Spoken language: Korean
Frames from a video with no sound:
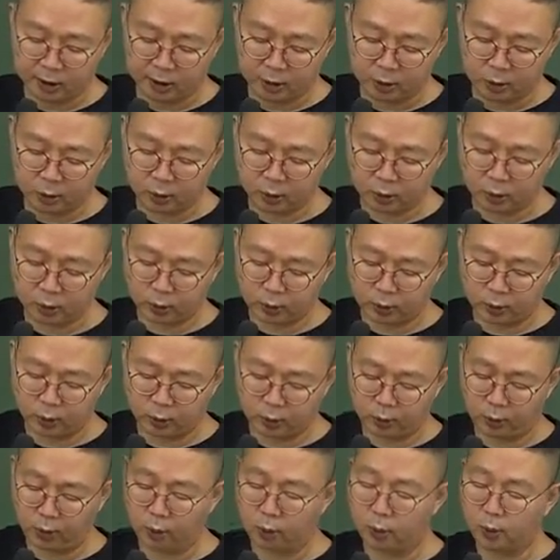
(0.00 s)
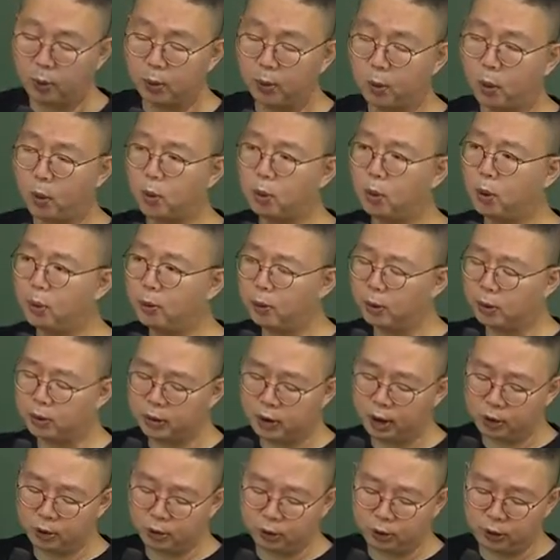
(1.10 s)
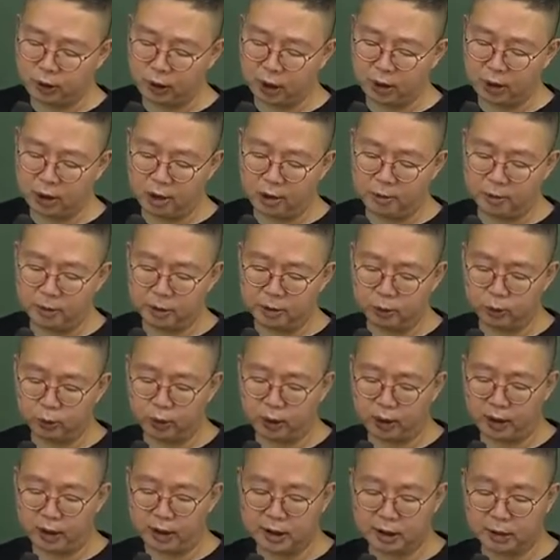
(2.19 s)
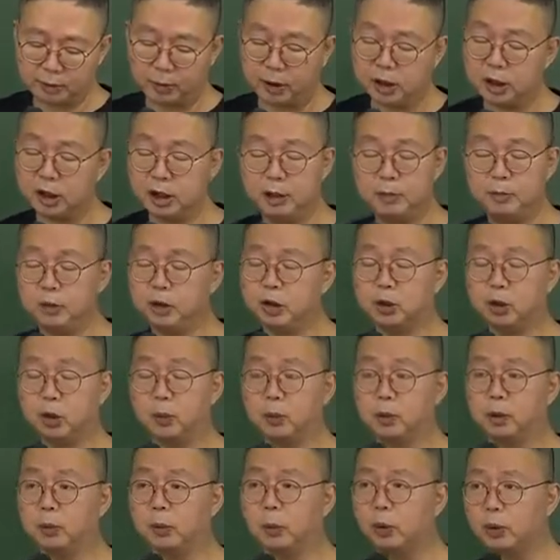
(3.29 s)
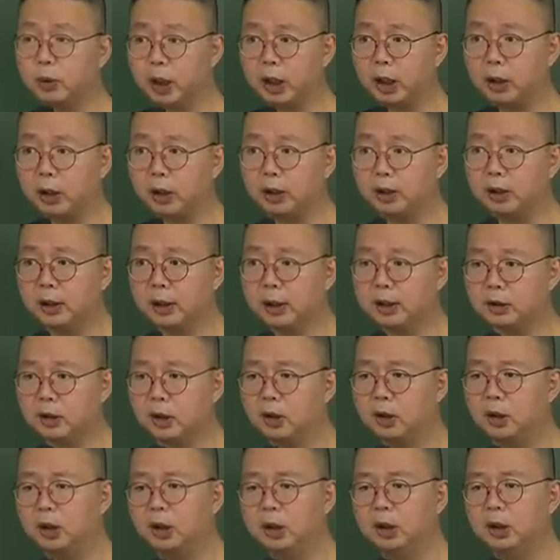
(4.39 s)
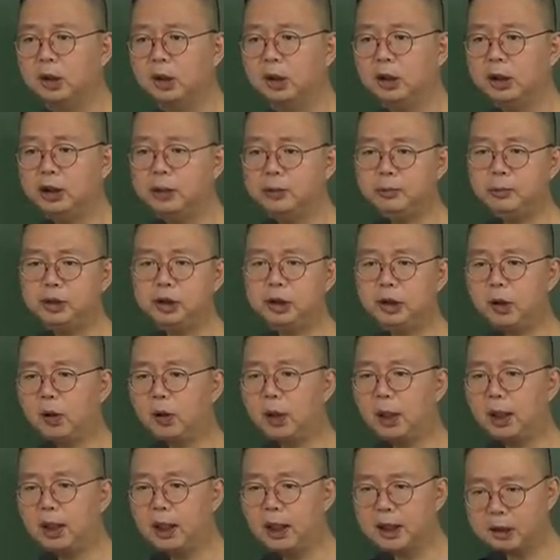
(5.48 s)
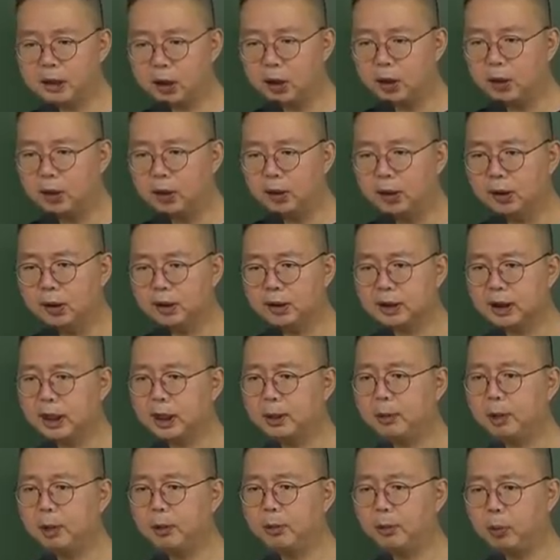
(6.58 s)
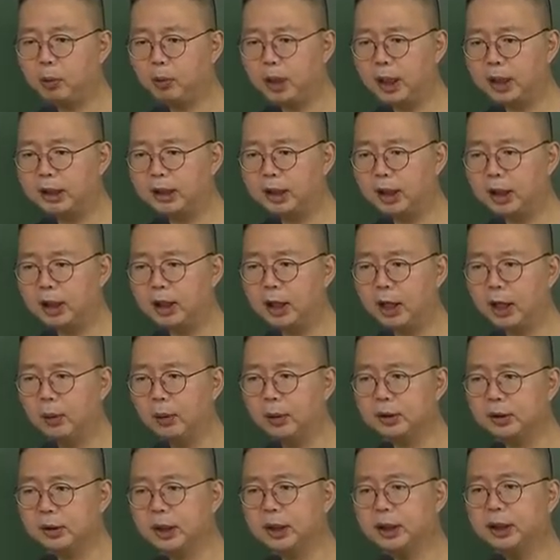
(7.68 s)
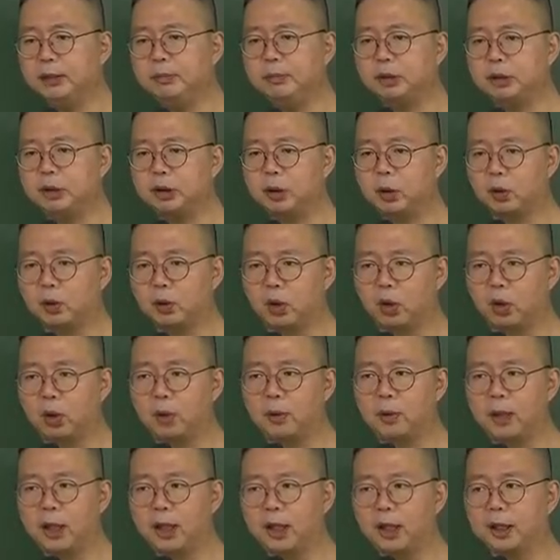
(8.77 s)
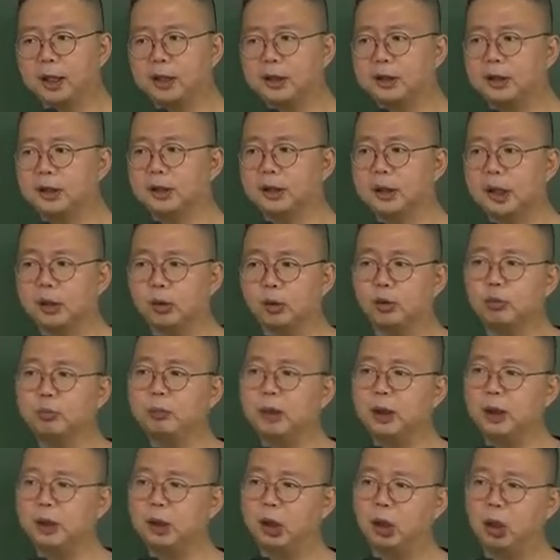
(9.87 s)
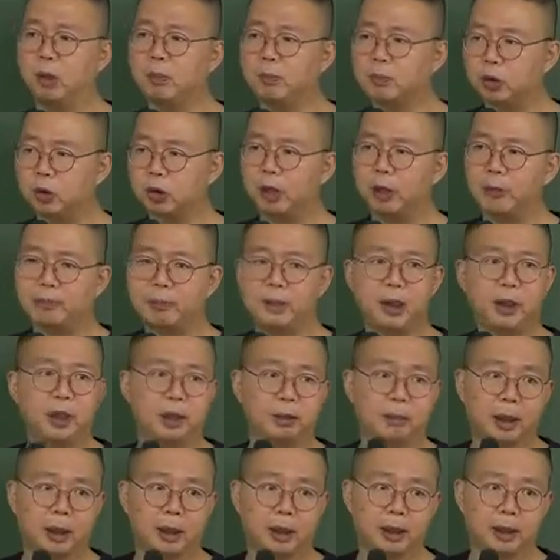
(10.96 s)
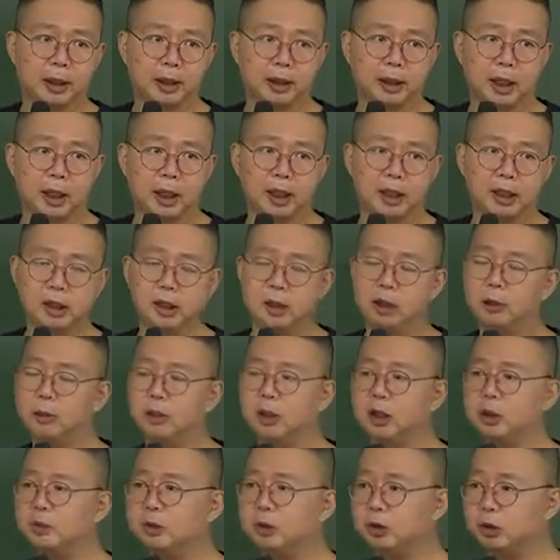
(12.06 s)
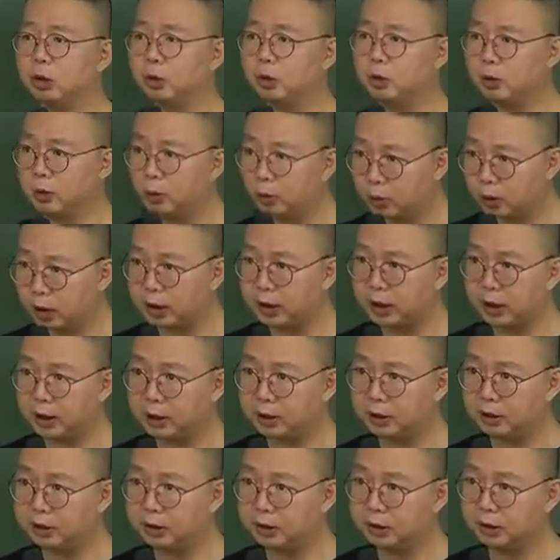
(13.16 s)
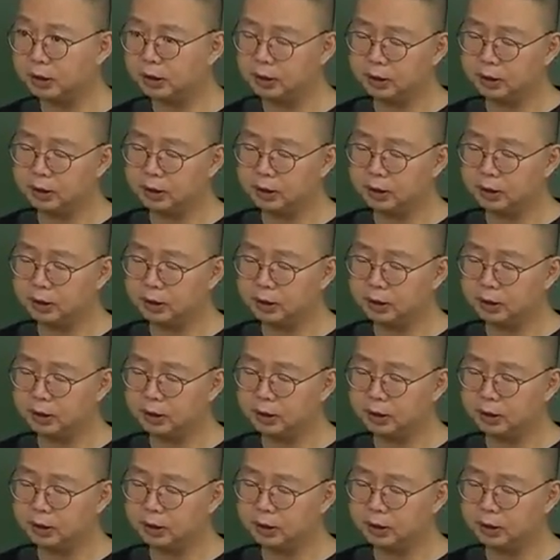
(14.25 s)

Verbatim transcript: 소득 요건으로 공공복리에 중대한 열미치 우려가 있으면 임시 처분을 못해요. 그래서 임시 허가를 해서 그 사람이 본안재결 나오기 전에 임시적으로 영업을 하게 됐을 때 국민들이 엄청난 피해를 받게 된다. 이러면 임시처분을 못한다는 거죠.